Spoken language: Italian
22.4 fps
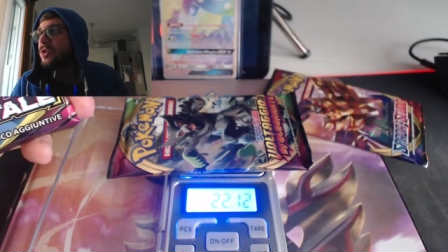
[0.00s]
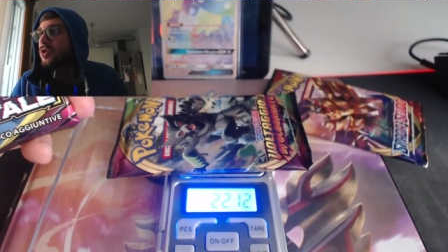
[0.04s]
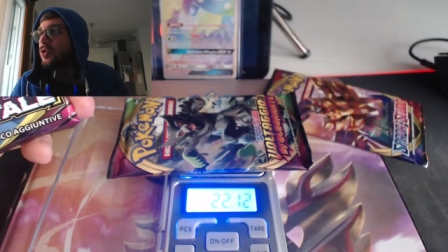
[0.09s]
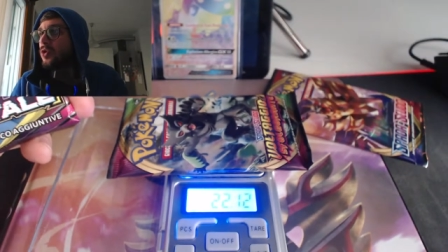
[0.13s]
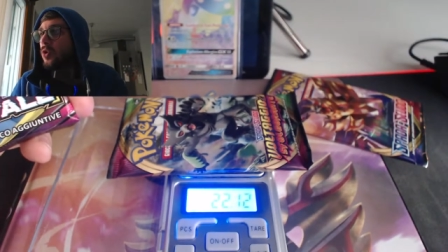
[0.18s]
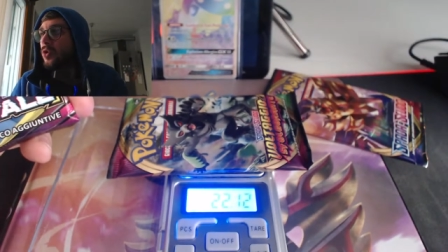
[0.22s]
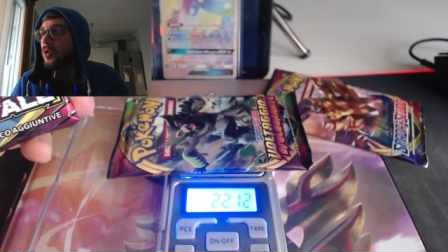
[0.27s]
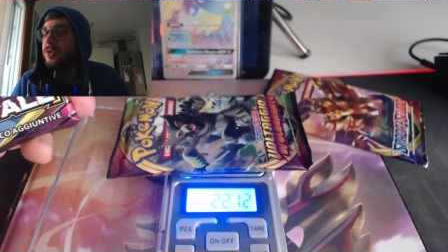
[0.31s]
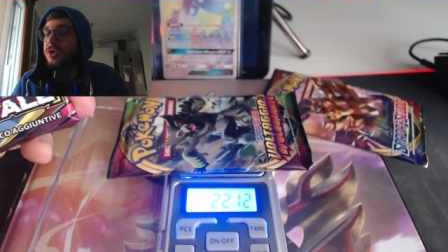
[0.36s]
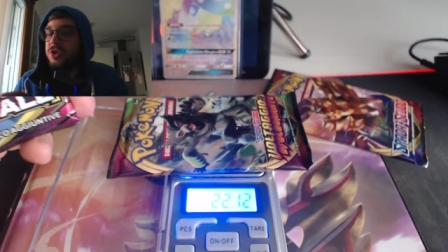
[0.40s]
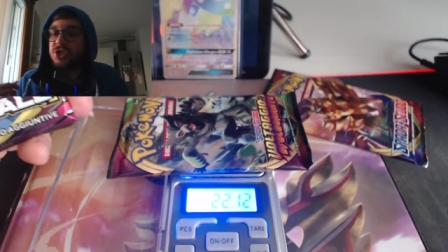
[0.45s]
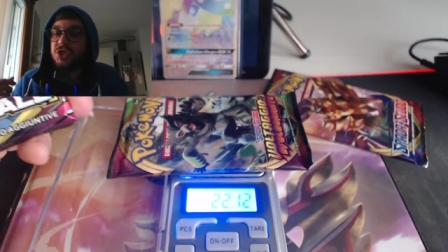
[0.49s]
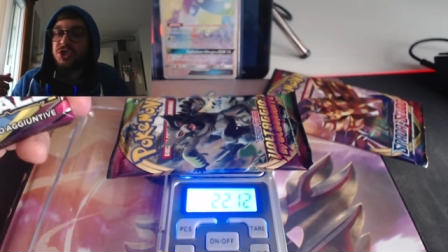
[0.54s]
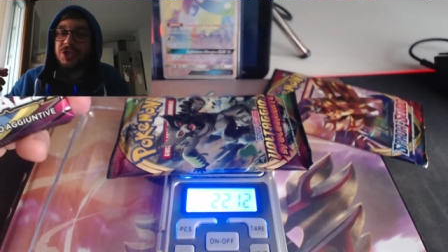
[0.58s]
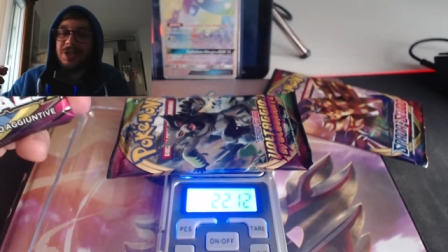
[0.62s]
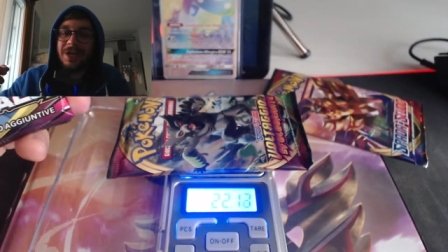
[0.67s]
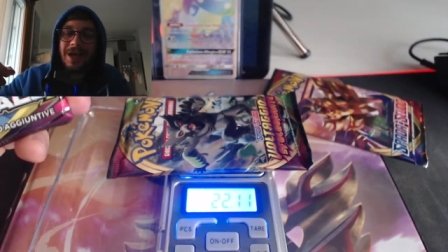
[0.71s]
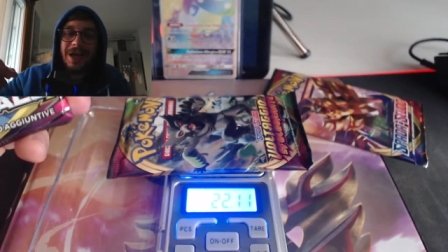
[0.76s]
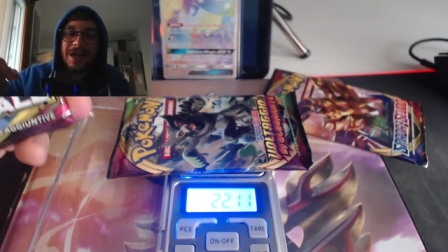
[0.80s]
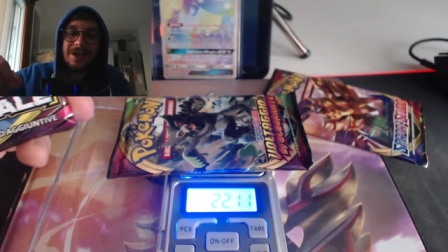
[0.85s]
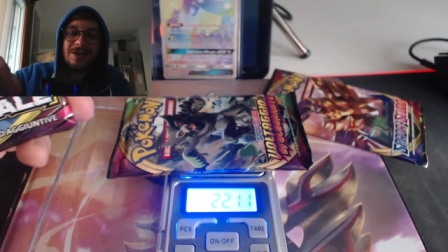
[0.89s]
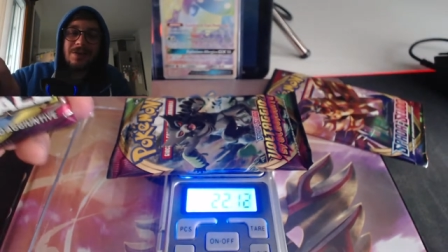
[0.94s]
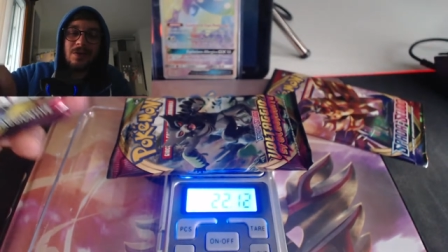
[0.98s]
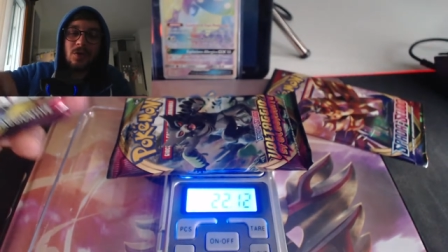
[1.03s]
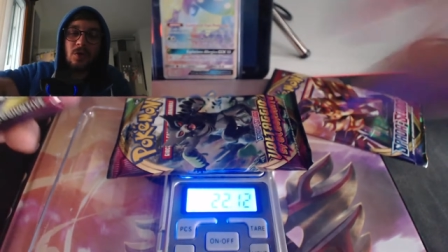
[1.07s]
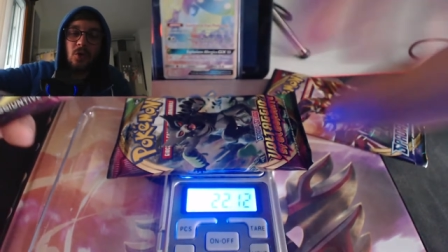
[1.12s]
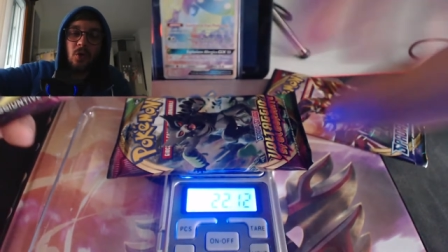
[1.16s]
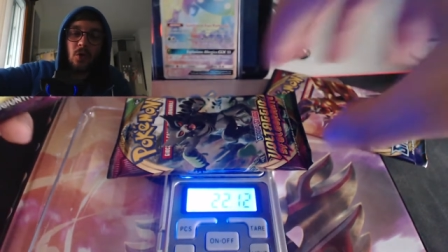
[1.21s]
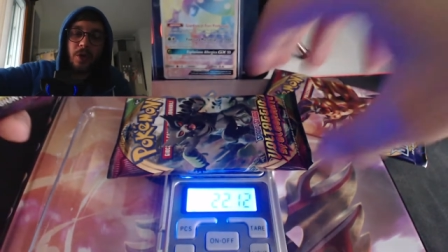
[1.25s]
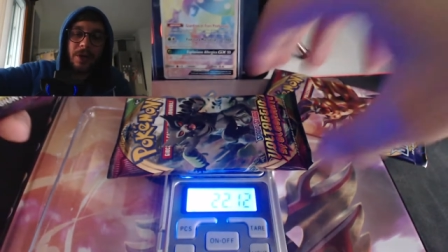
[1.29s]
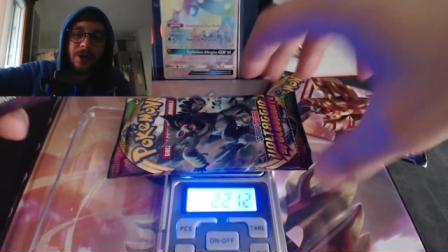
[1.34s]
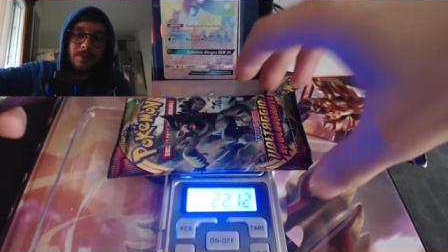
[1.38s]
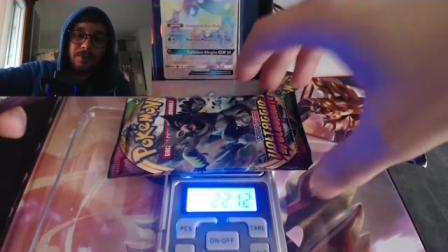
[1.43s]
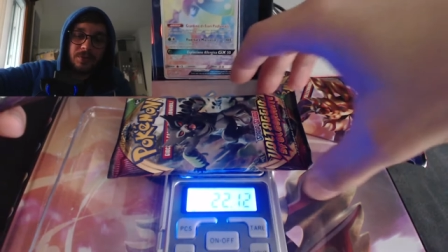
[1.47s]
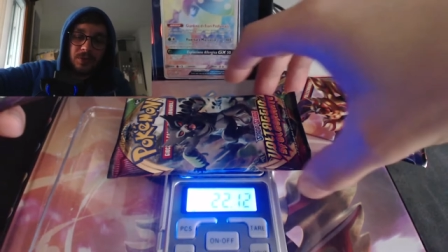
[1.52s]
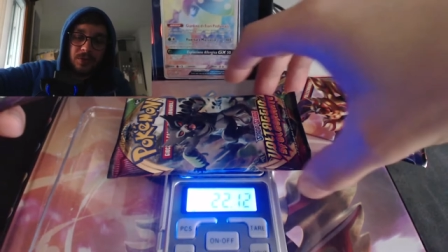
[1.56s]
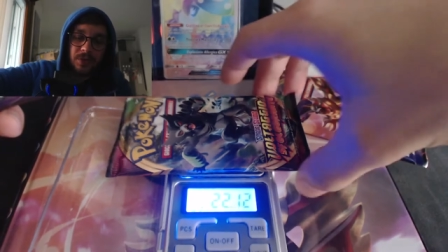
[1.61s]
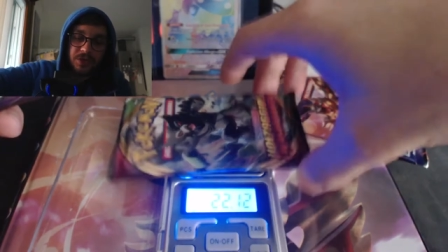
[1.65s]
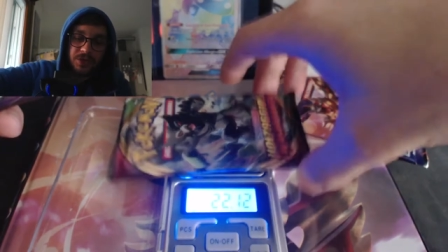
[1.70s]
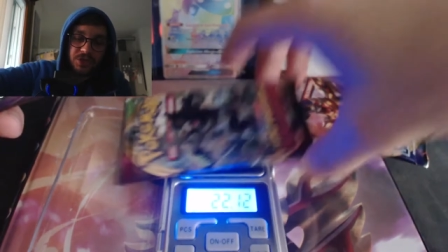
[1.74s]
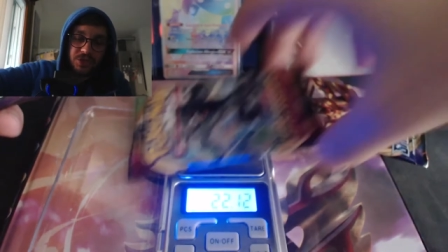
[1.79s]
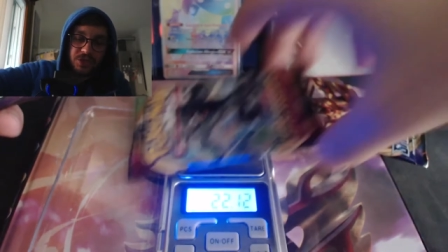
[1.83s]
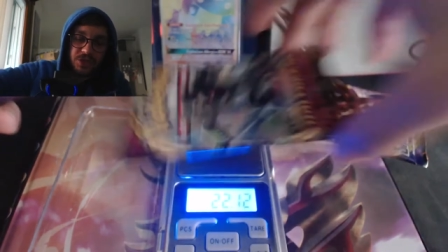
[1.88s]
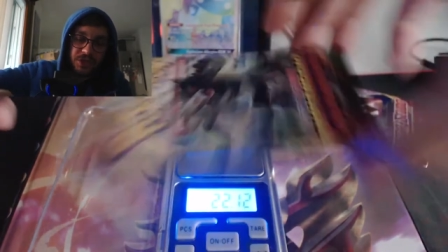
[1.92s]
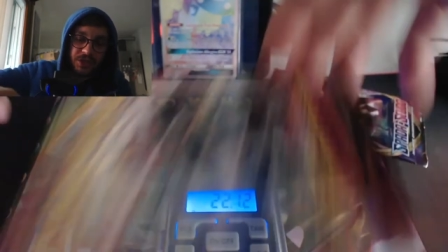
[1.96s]
12 ancora più
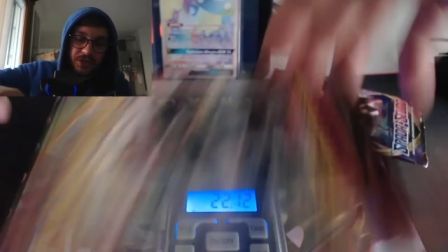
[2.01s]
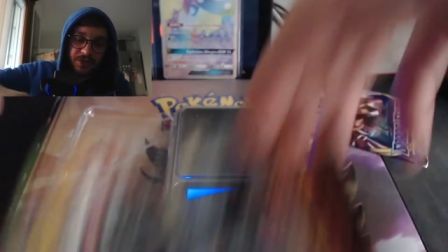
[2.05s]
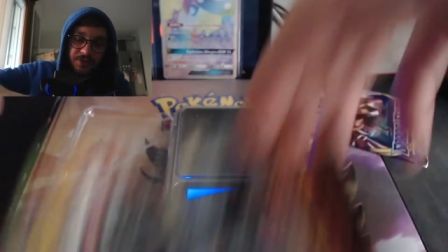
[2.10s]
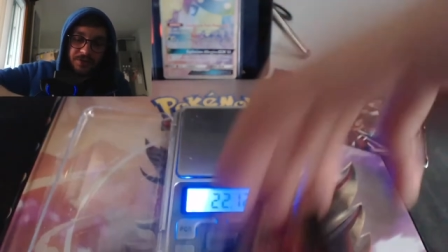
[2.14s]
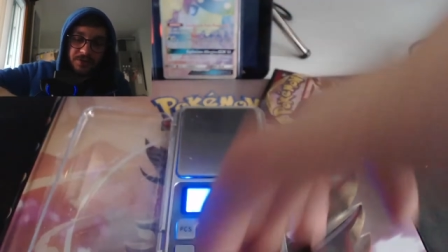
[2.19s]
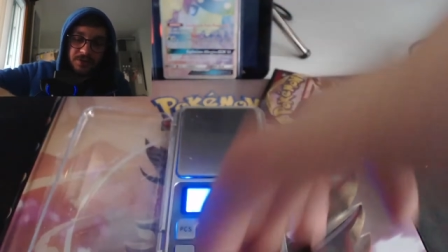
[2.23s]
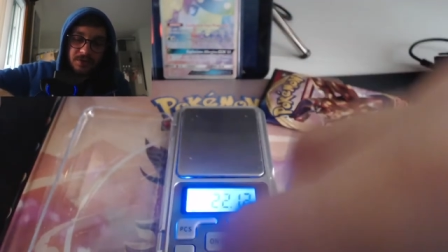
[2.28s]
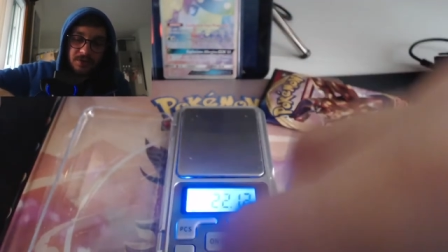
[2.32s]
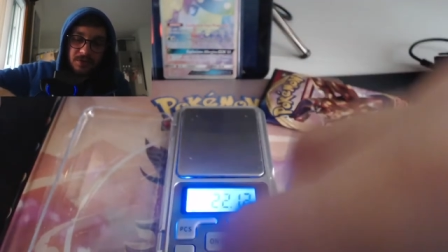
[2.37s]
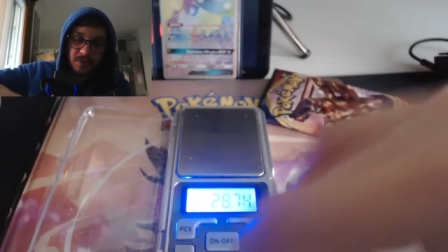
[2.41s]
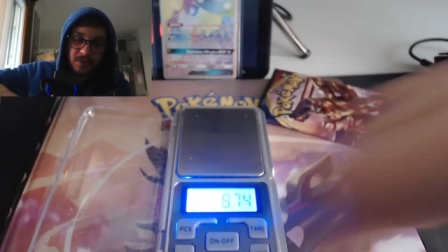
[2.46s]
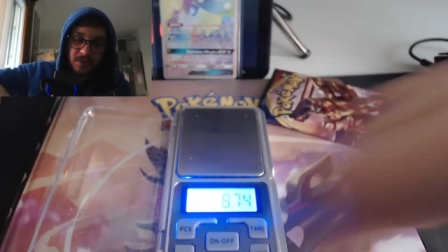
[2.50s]
leggero